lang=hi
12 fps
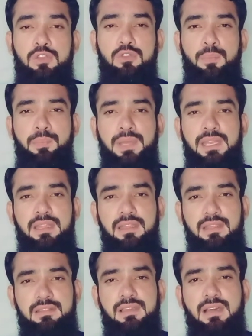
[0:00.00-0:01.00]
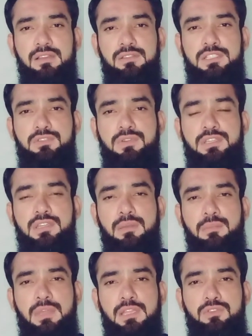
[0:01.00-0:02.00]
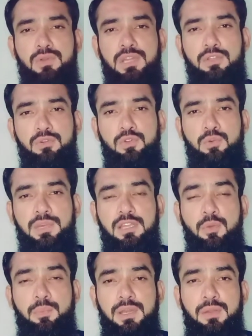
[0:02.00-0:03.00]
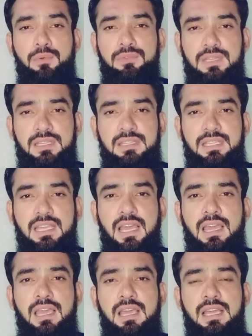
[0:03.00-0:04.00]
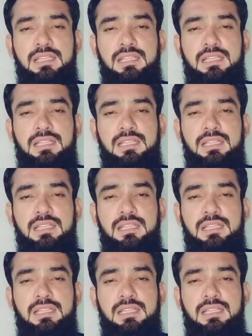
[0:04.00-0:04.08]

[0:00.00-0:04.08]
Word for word: तो फिर इस सिचुएशन में जो एक यूट्यूबर के ऊपर गुजरती है